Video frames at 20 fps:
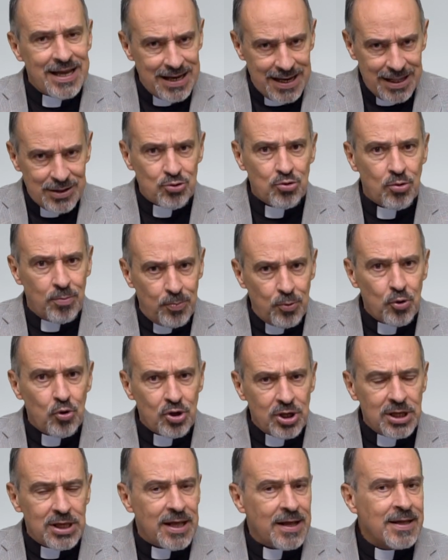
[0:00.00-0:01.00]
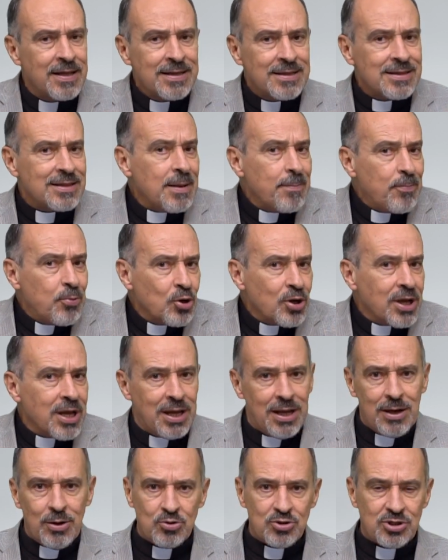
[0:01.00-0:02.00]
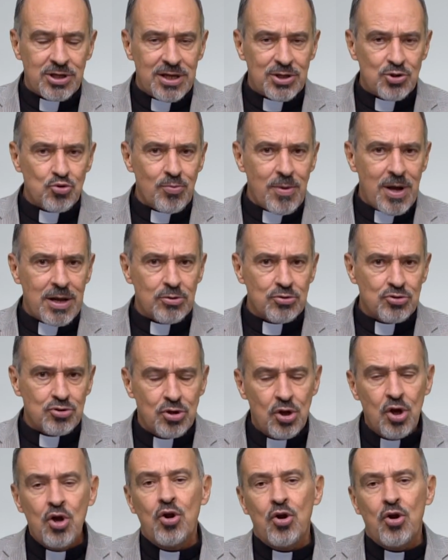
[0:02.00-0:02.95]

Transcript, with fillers: en la antropología de por qué los seres humanos